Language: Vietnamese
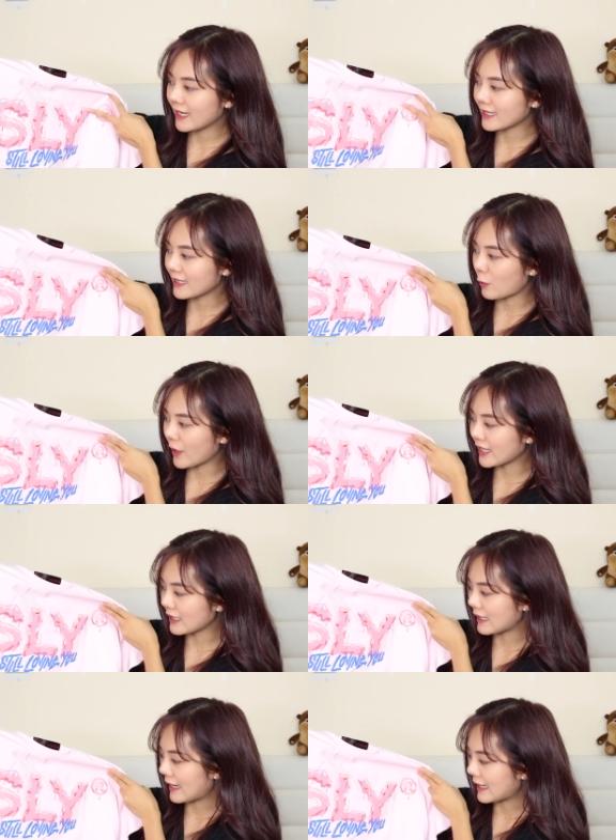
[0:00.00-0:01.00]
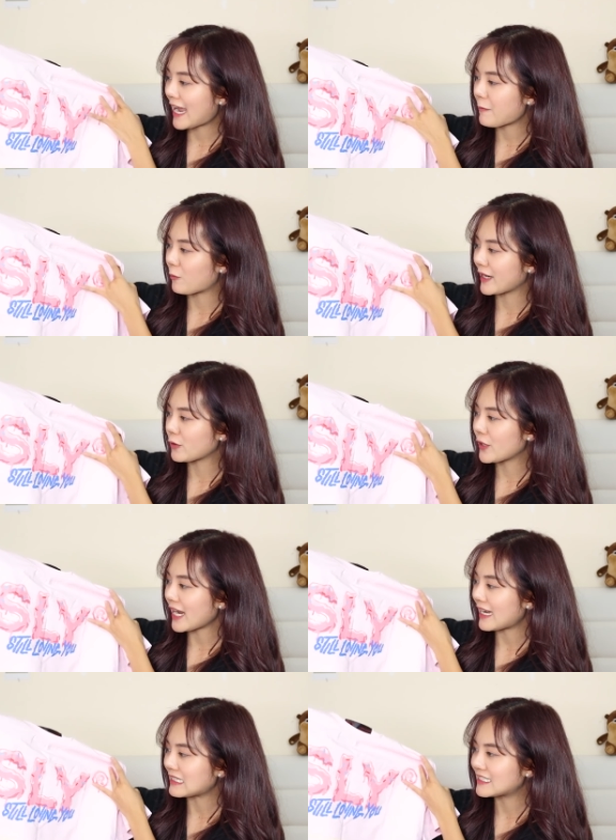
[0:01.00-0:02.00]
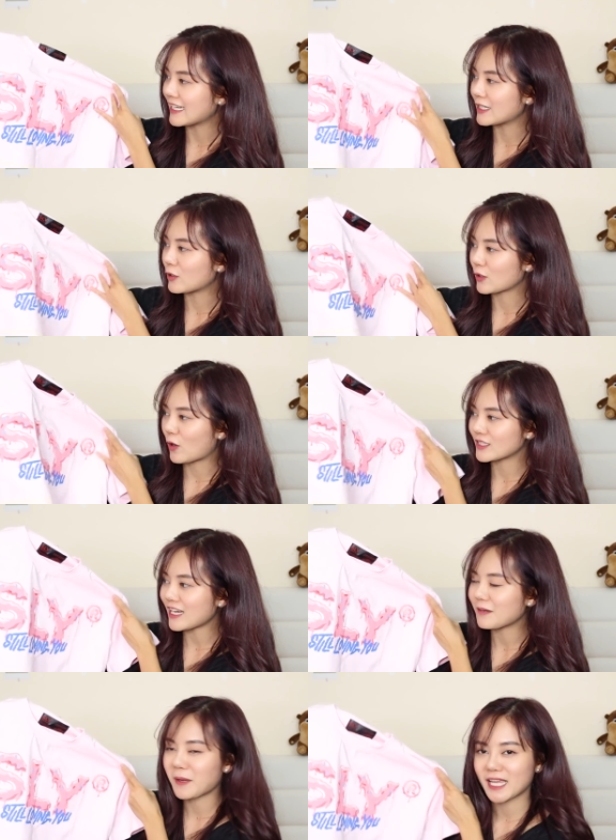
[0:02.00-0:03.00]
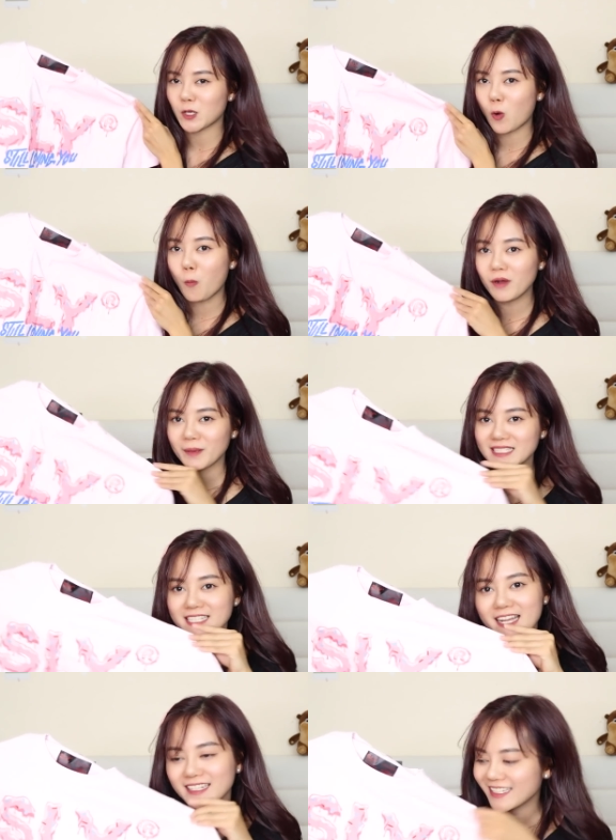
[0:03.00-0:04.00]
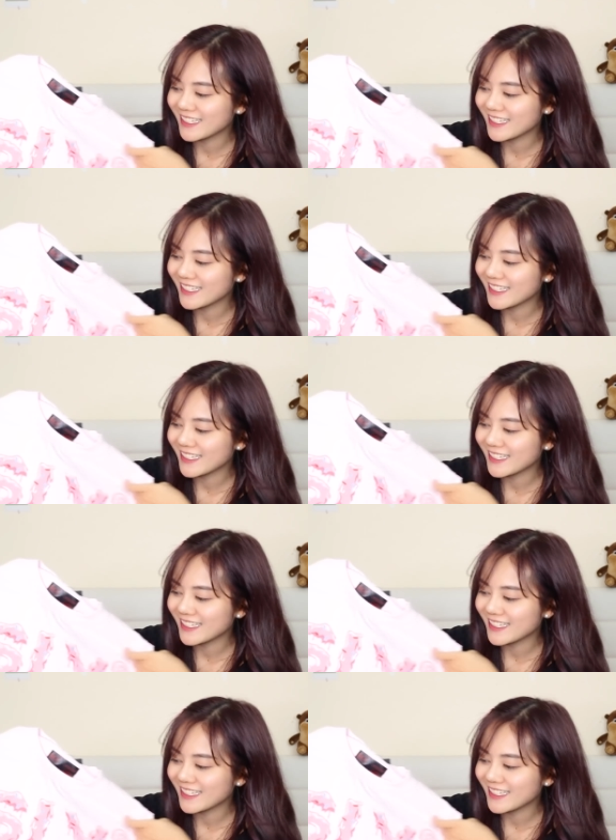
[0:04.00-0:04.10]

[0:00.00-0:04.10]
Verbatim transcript: hình kiểu hình cái kem của bánh donut đang chảy còn có rắc mấy cái cốm ở bên trên ấy